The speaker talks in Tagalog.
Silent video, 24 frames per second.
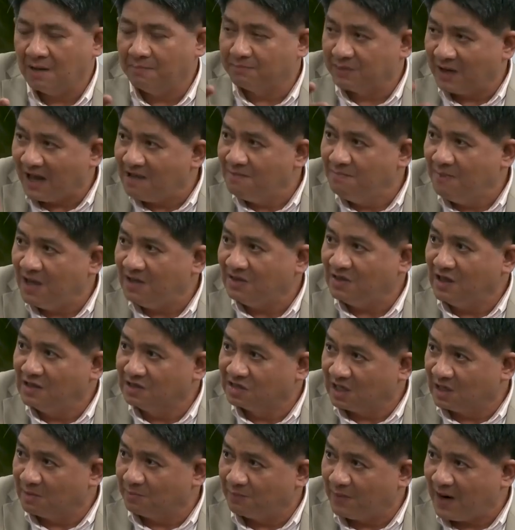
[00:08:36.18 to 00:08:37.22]
a private
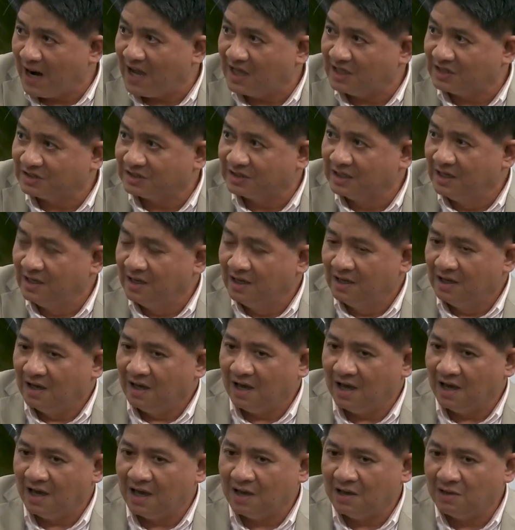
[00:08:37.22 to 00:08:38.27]
enterprise yes.
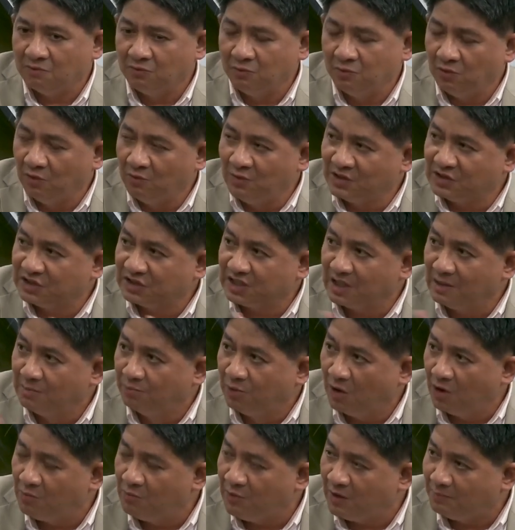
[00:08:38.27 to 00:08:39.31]
uh, which is
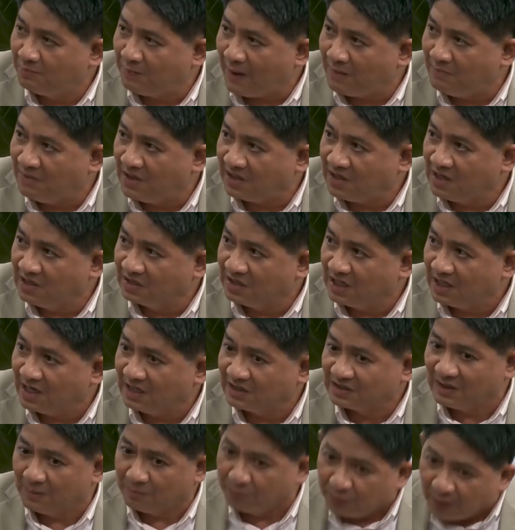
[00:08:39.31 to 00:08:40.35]
involved with public
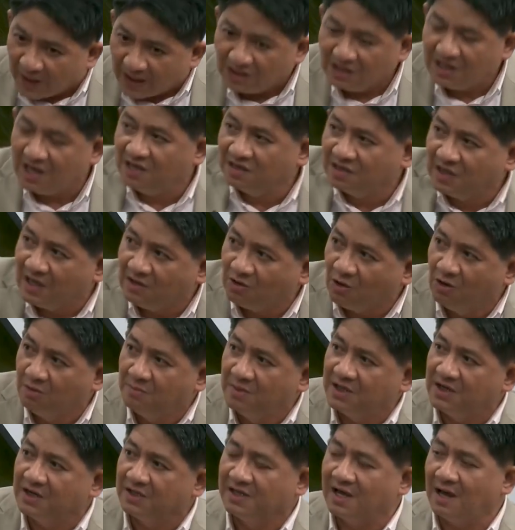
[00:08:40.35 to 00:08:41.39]
interest na mm-hmm. pwedeng i-take
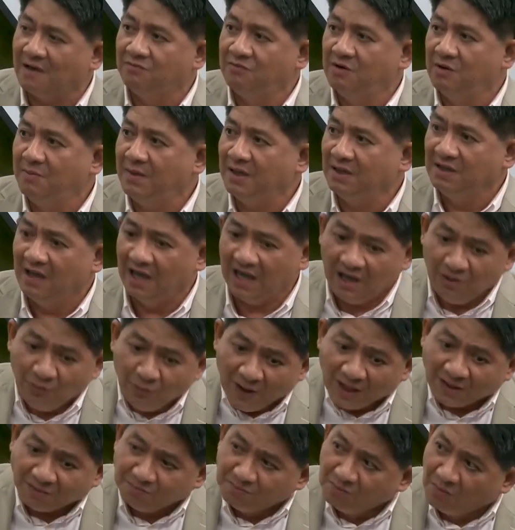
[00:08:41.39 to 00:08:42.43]
over ng government. Eh, mm-hmm. Eh
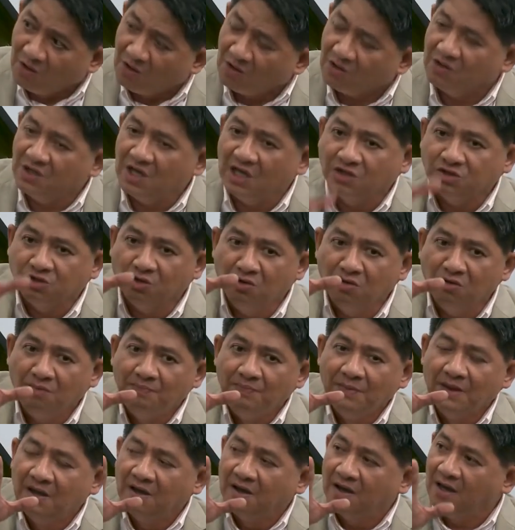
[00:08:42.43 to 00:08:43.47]
what more itong
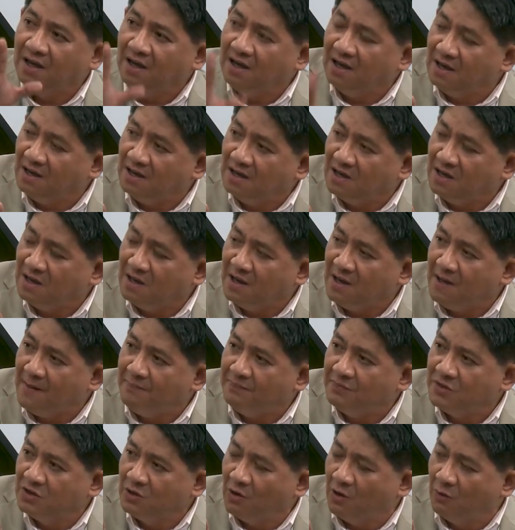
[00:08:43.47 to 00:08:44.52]
uh,
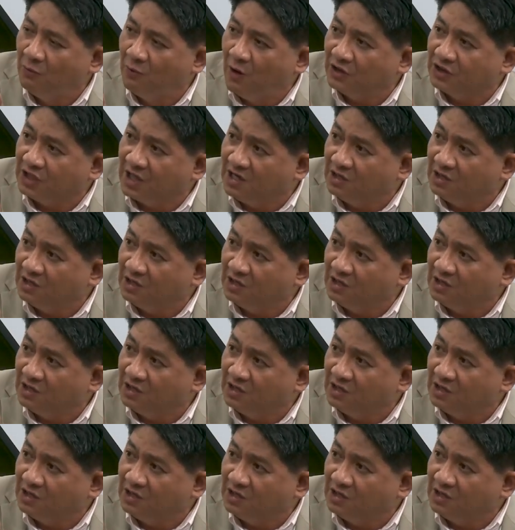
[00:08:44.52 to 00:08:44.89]
It's water